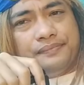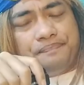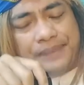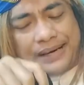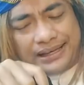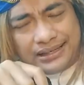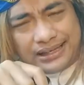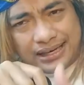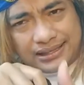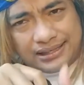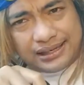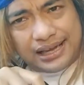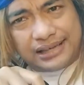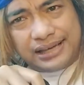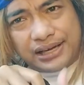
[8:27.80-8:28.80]

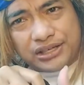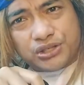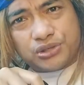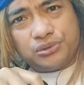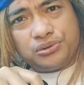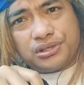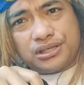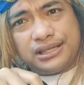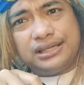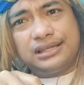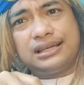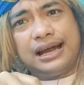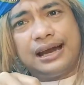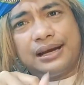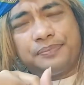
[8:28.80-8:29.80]
Pancasila yang suci
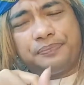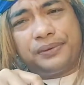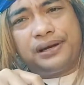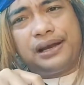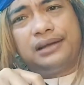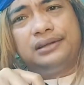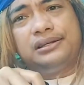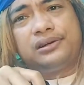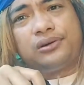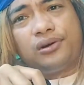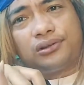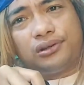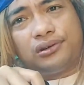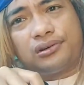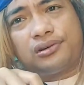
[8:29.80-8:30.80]
jangan pernah
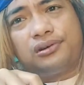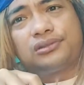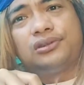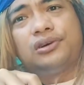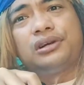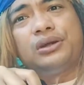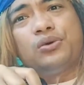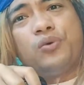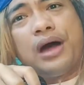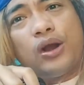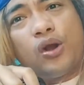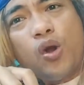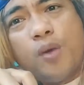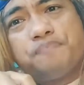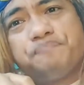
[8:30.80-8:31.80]
dikotor-kotori
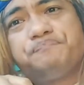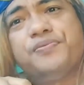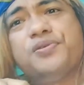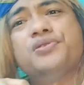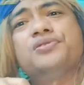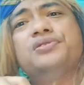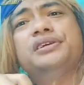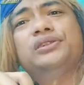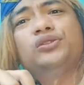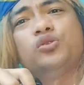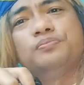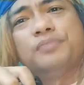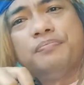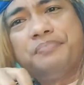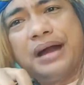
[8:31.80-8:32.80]
walaupun itu
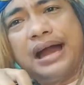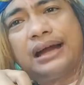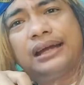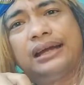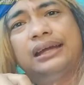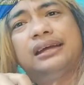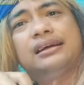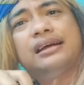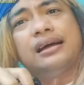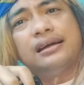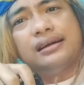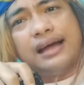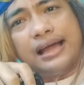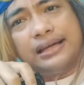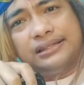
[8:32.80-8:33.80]
memakai
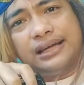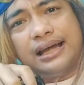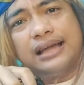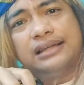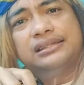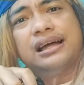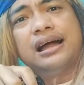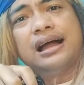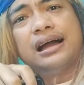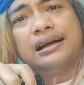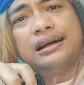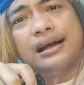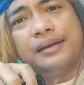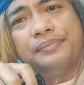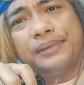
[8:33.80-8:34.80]
alih-alih
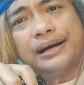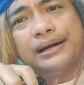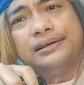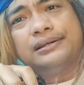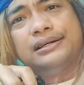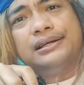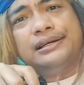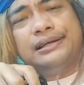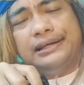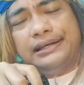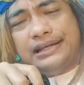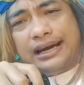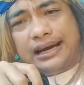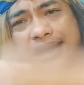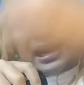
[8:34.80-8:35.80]
agama
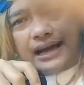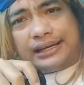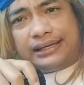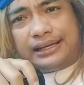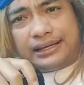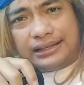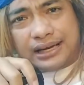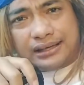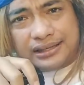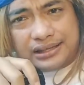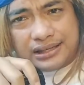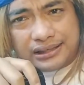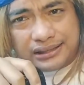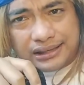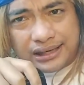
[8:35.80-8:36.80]
yang akhirnya
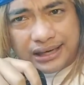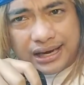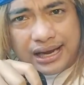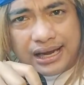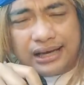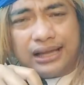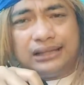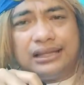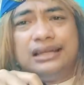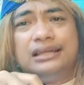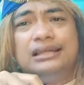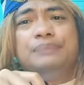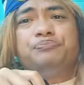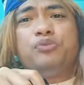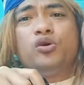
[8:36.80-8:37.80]
dijadikan alat
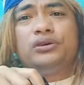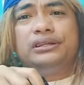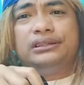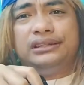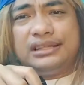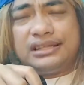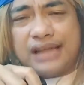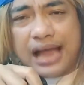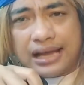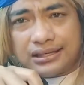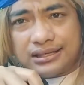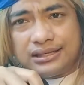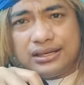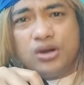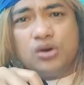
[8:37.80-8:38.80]

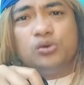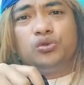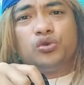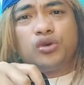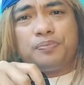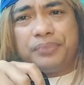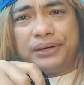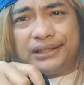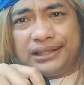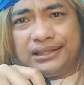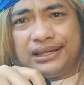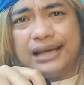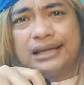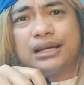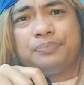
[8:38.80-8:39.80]
dipolitisasi untuk
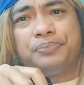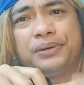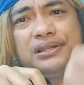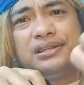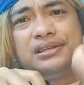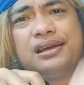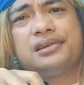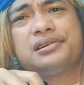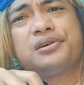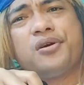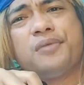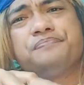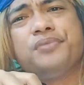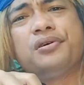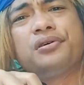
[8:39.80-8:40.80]
kepentingan-kepentingan
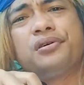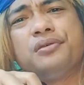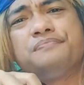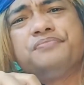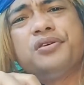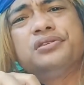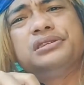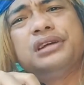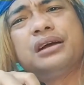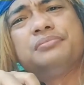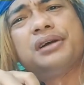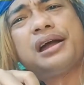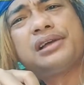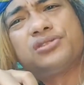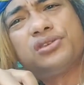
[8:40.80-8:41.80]
kelompok-kelompok yang
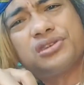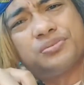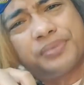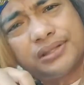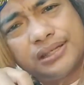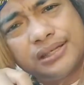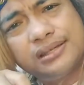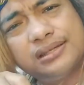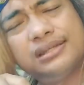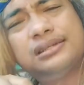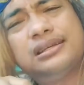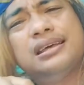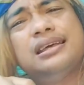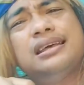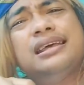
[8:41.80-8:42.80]
mengasong seperti ini.
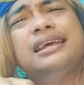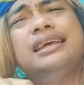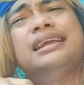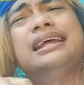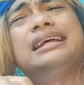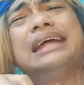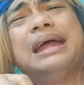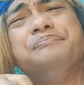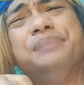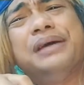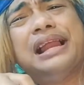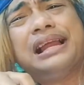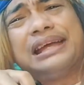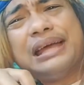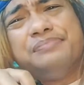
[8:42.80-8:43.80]
Ini
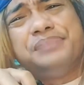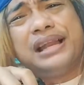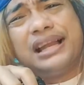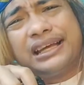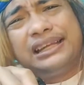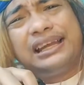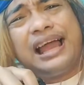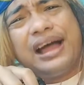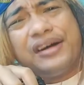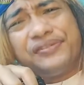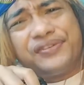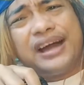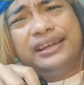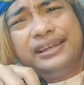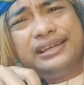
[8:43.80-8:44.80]
gembel-gembel
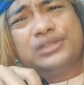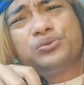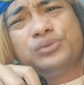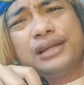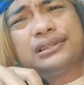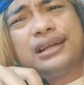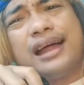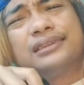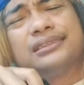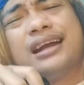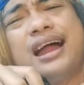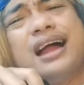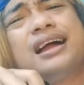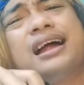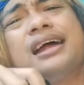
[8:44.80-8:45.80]
khilafah ini sudah
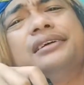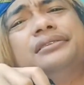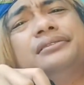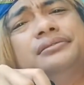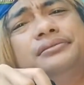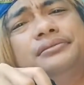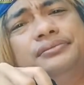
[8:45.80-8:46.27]
terang-terangan.